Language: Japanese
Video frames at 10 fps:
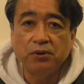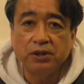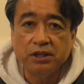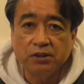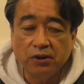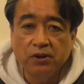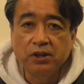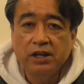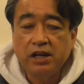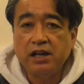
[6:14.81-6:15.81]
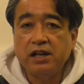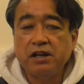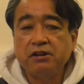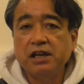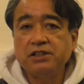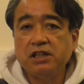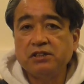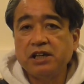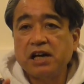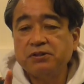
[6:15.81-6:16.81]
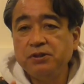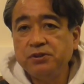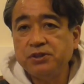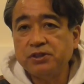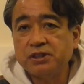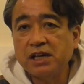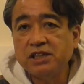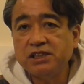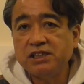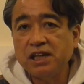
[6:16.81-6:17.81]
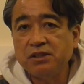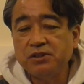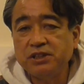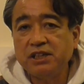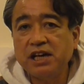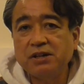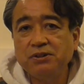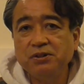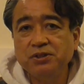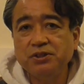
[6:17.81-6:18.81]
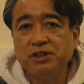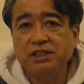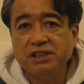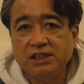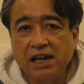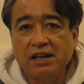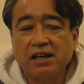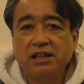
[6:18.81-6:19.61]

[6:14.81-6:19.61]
通りのえレギュラーシーズン143試合のうち141試合